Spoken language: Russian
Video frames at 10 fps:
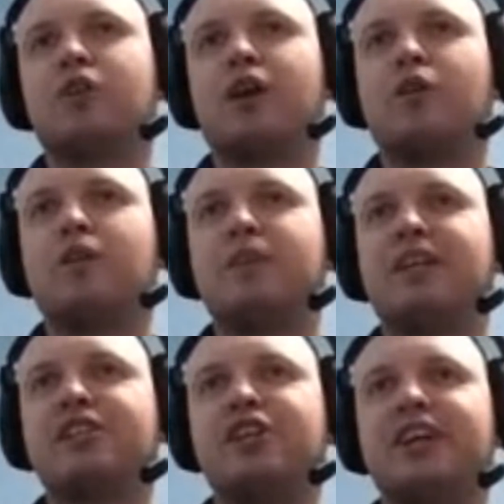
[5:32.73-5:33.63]
какой-то
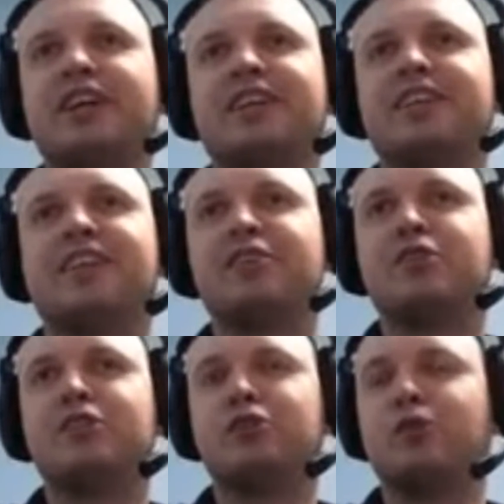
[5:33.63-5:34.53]
микрочелик начал
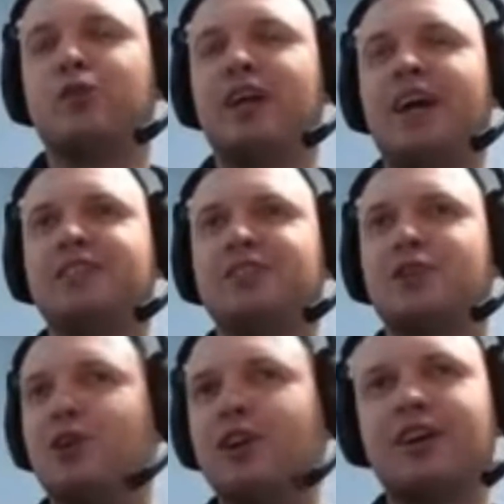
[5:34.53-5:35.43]
себя что-то удалять и
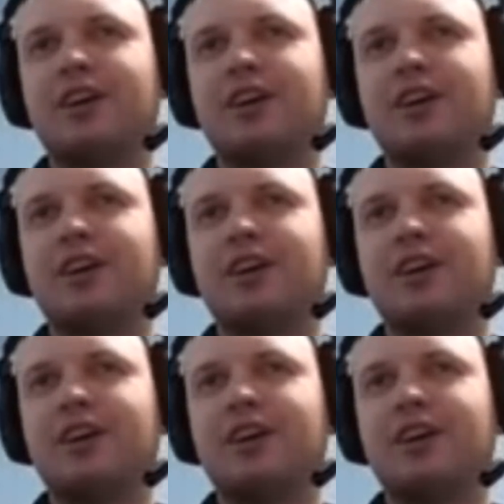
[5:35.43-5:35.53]
сдох.